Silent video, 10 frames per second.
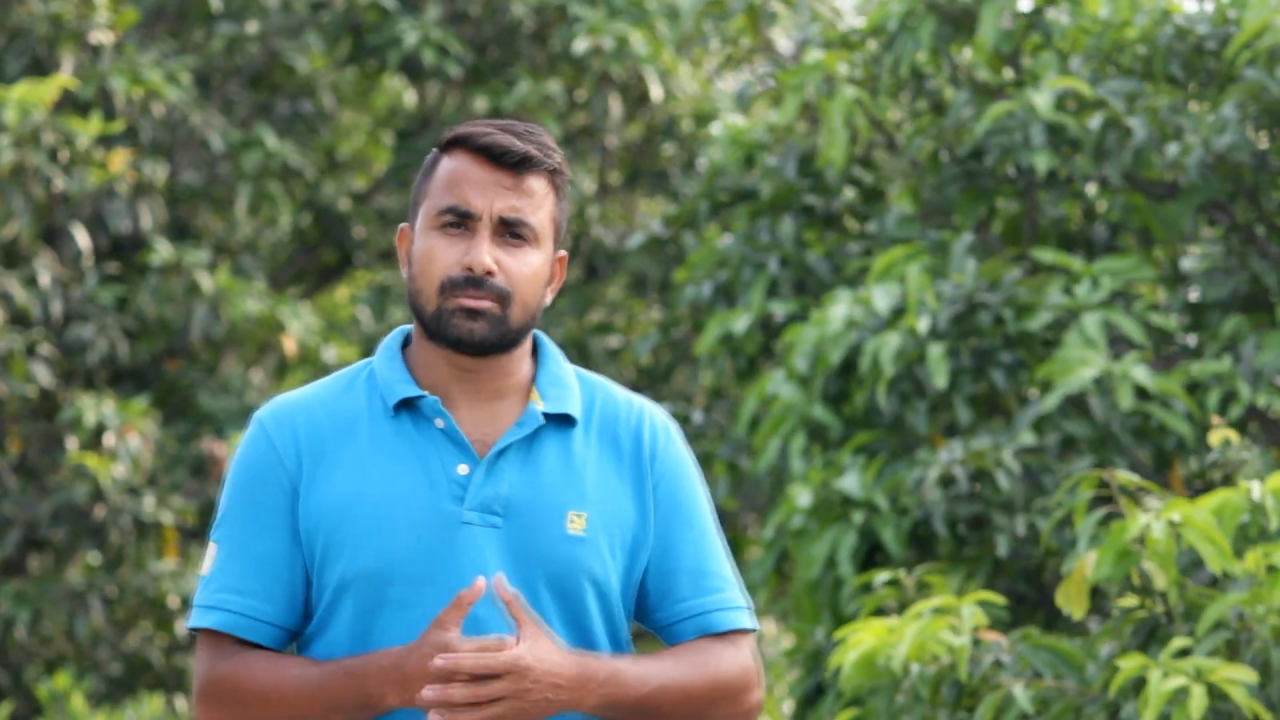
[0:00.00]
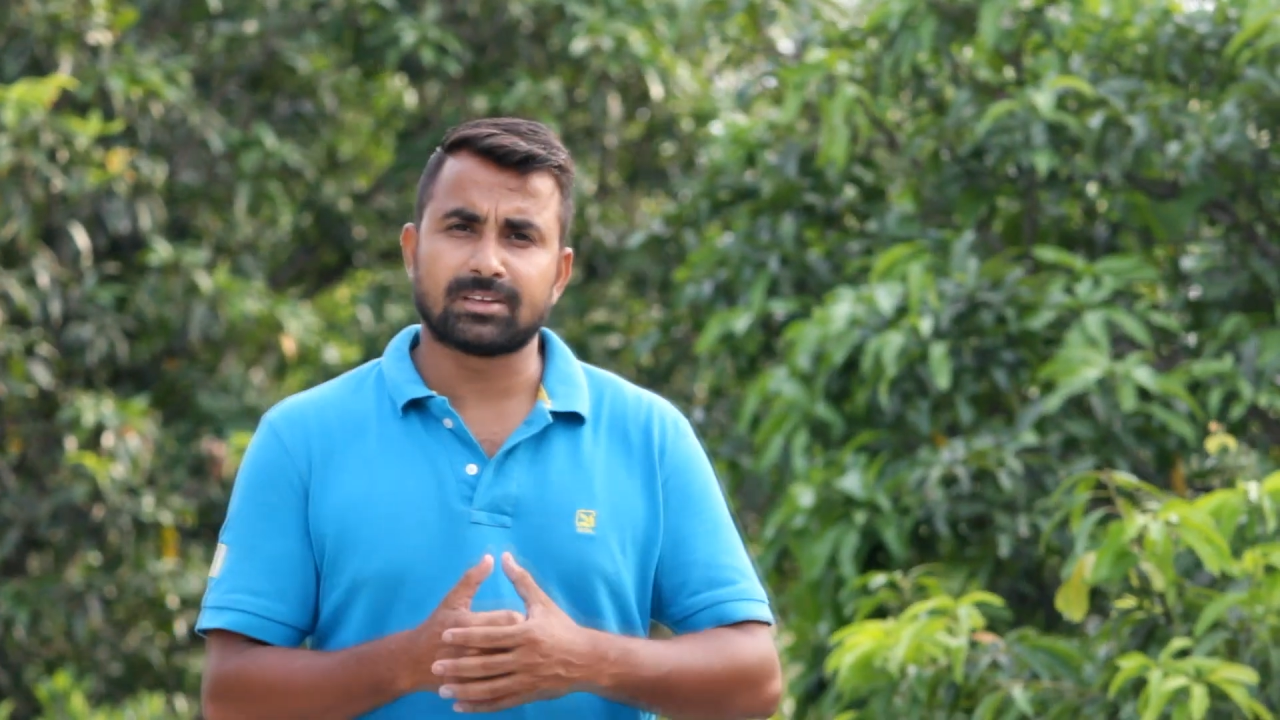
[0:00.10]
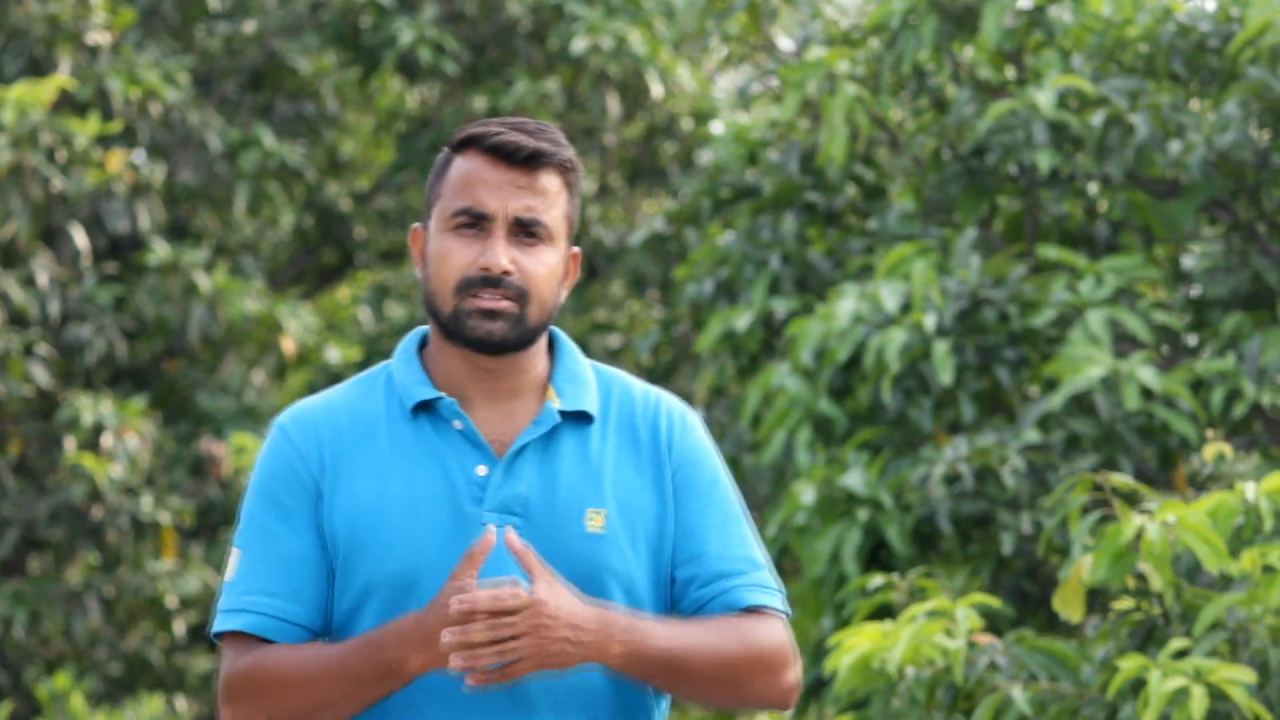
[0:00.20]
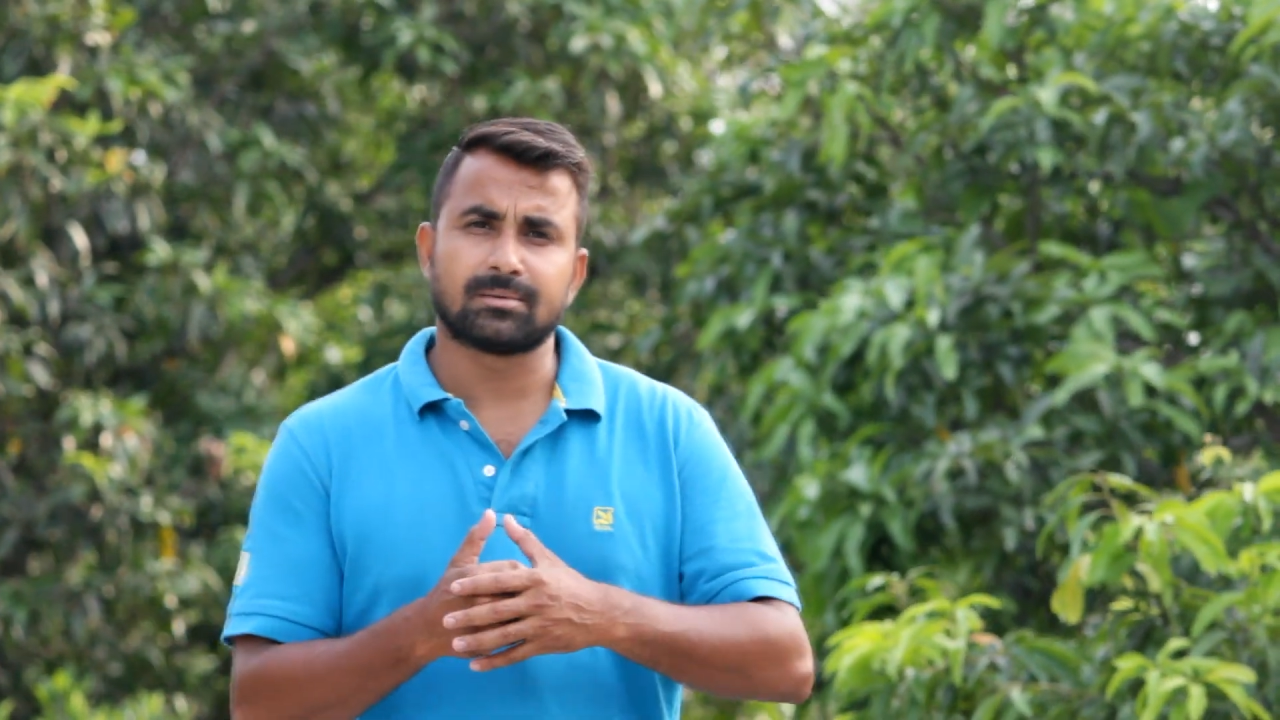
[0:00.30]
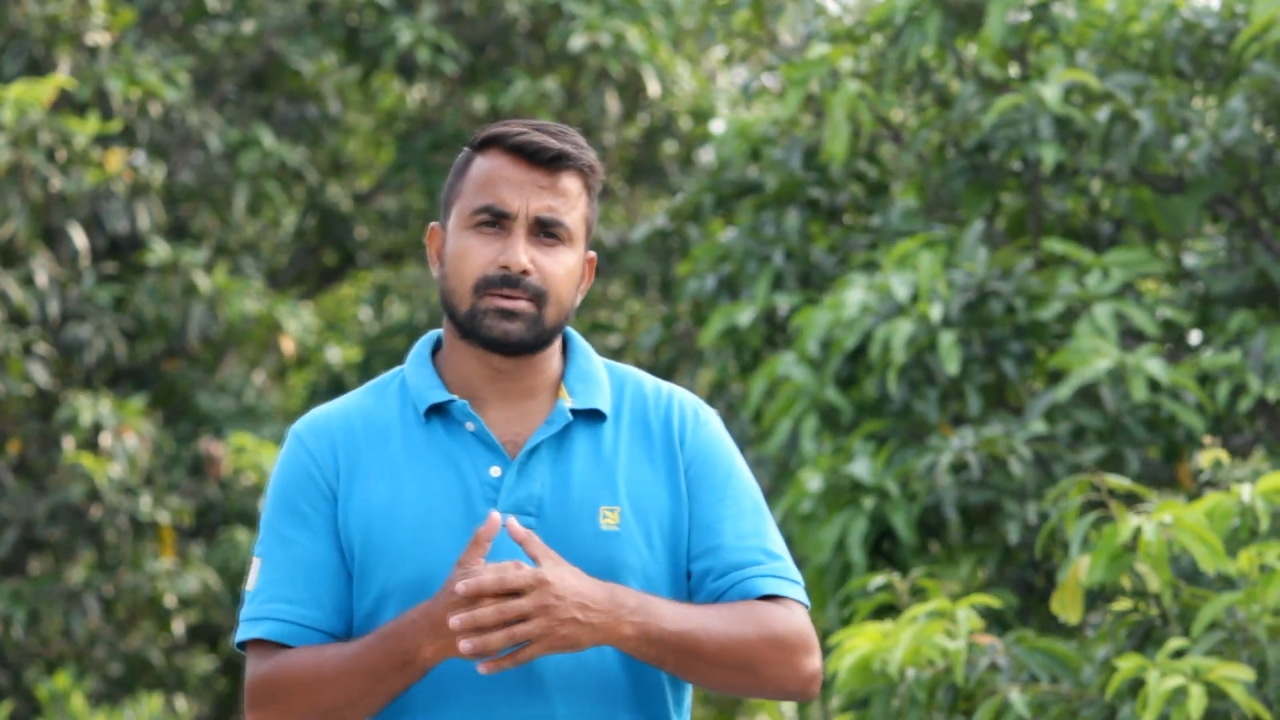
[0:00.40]

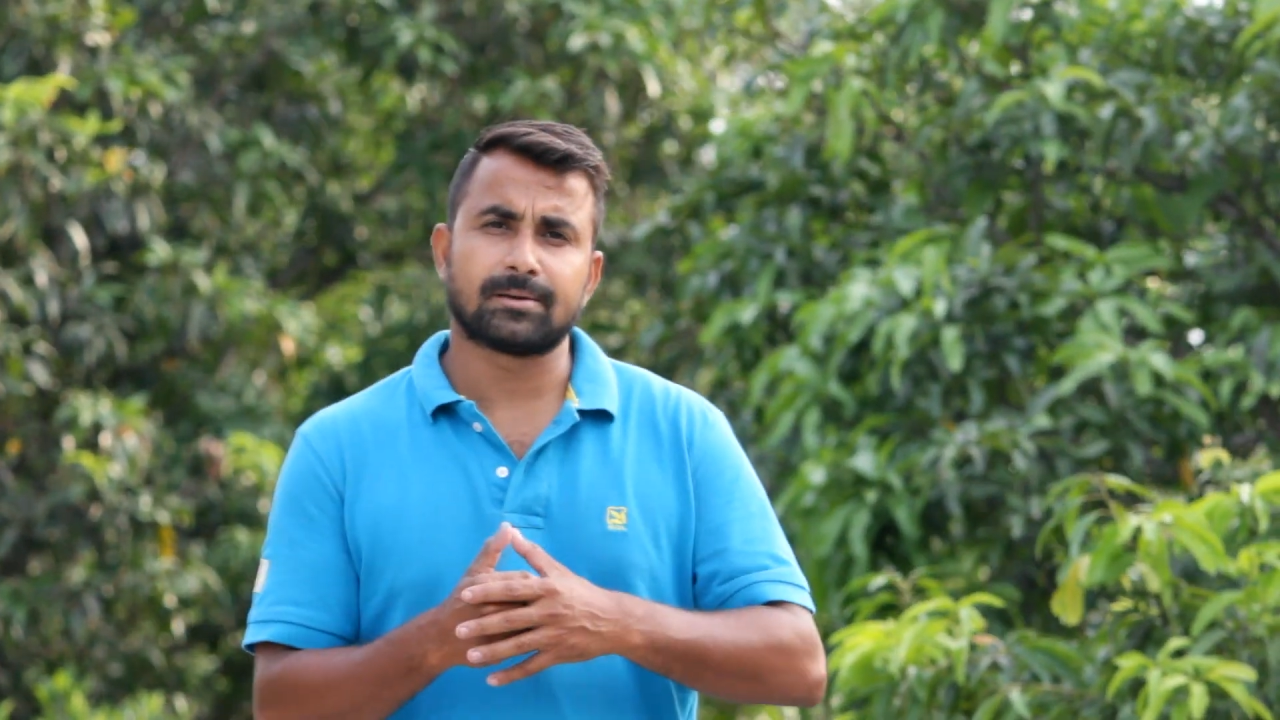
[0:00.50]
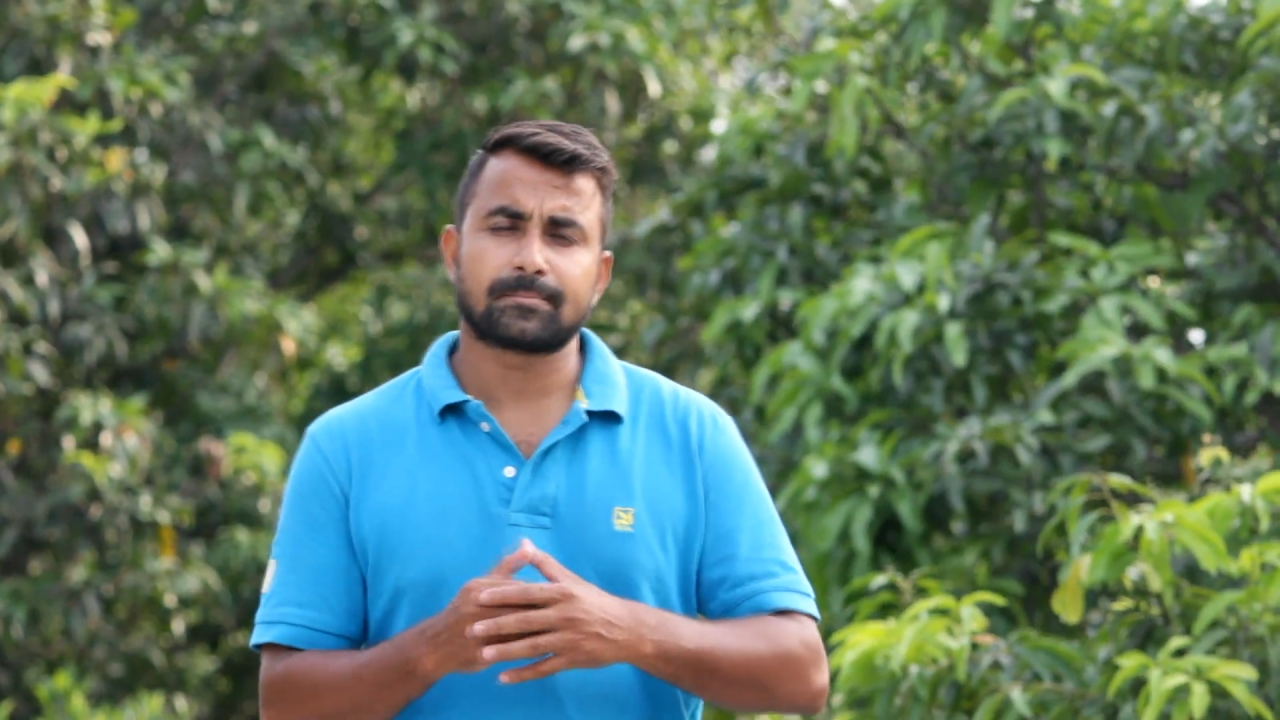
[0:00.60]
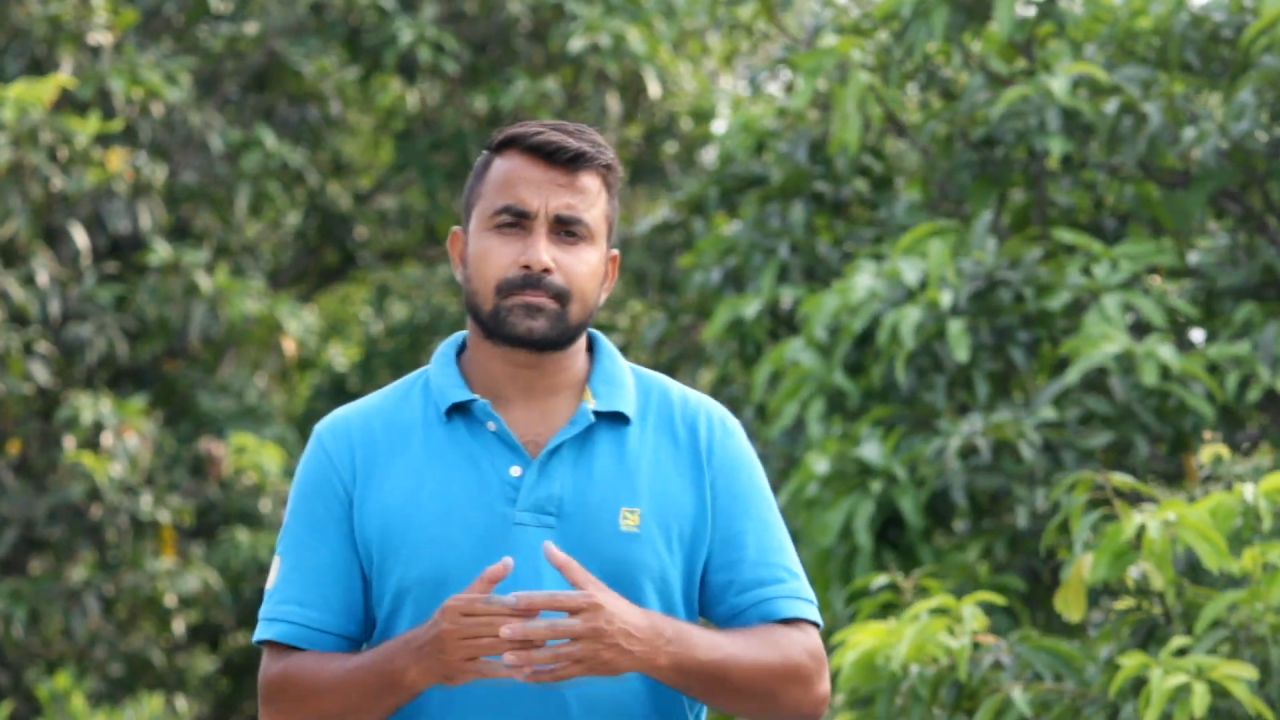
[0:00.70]
समझने में